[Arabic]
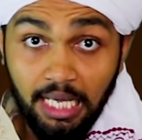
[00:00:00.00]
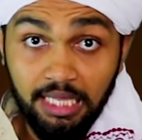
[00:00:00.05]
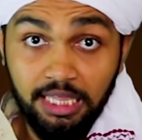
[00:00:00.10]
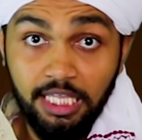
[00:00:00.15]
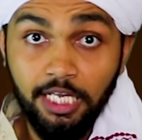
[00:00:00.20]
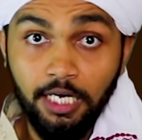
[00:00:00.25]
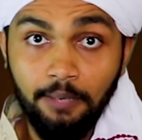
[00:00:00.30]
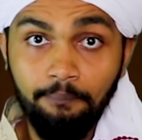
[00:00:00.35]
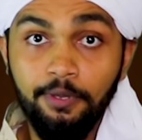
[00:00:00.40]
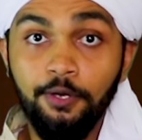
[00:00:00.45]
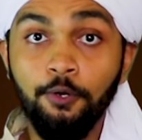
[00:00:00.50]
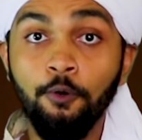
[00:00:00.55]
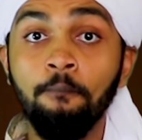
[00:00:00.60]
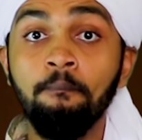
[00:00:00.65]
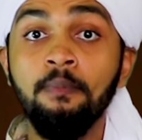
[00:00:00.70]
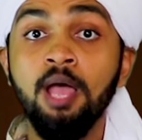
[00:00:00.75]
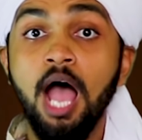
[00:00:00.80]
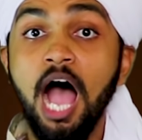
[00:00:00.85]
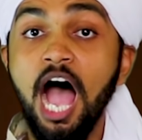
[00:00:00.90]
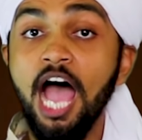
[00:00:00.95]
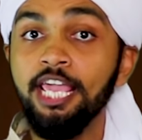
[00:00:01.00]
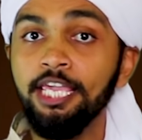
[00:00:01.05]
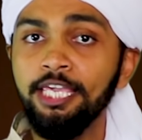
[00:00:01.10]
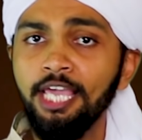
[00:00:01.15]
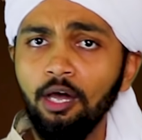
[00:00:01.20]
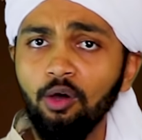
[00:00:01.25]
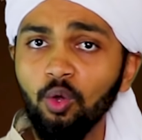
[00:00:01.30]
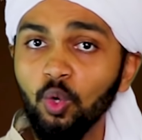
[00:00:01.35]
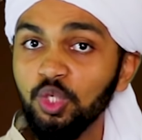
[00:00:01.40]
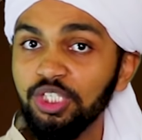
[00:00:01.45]
كثيرا منهم أن
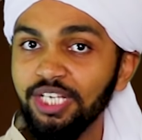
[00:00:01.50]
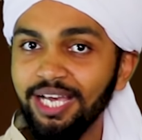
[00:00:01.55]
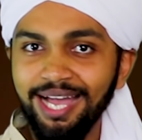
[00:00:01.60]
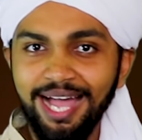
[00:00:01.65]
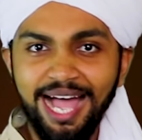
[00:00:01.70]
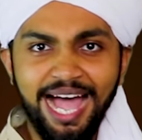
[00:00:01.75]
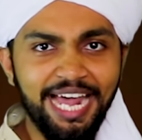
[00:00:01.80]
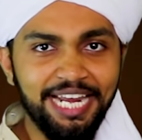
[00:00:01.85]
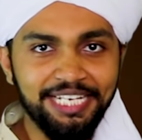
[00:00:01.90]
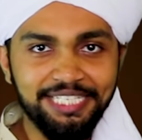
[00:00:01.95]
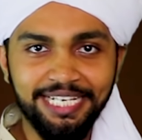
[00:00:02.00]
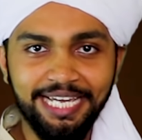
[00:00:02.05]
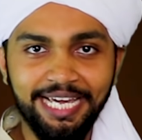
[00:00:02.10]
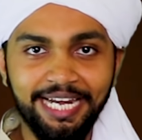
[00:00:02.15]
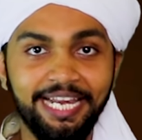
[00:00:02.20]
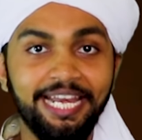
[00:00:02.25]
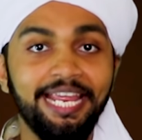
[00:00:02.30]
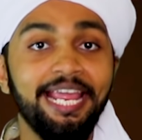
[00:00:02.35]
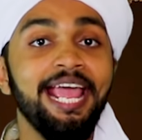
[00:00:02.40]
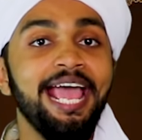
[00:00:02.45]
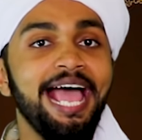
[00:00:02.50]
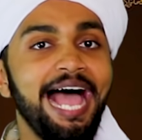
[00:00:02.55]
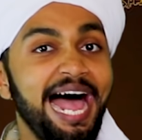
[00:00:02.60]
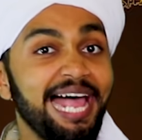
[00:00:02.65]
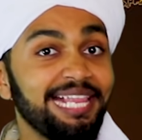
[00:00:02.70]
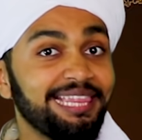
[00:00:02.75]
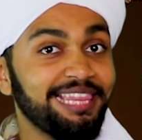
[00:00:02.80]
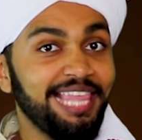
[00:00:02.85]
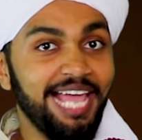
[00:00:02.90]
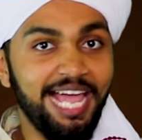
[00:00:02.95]
يخرج خارج قري
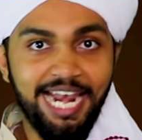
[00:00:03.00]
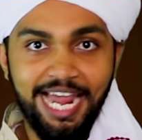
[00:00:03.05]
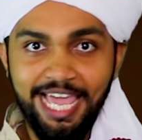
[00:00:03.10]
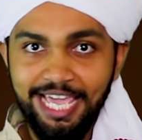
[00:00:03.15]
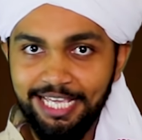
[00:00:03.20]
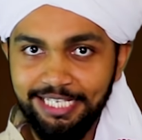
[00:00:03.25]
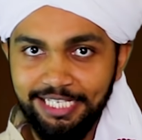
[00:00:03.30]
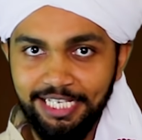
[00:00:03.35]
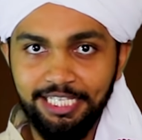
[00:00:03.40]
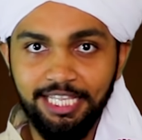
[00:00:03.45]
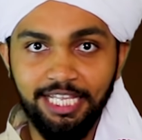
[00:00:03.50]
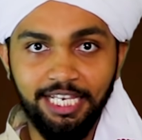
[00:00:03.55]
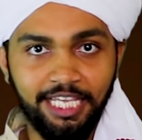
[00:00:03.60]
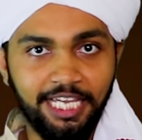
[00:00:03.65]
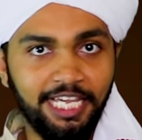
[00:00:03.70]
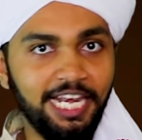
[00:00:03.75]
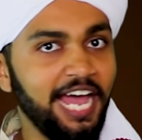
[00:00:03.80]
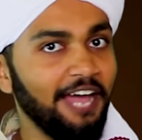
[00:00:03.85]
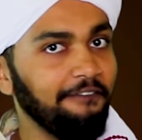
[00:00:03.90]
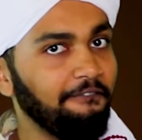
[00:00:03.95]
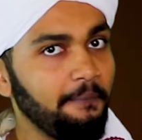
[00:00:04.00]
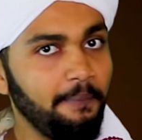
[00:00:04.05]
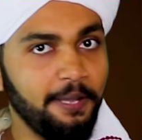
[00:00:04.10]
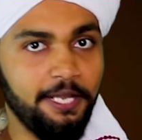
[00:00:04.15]
حتى لا يزيد الخلاف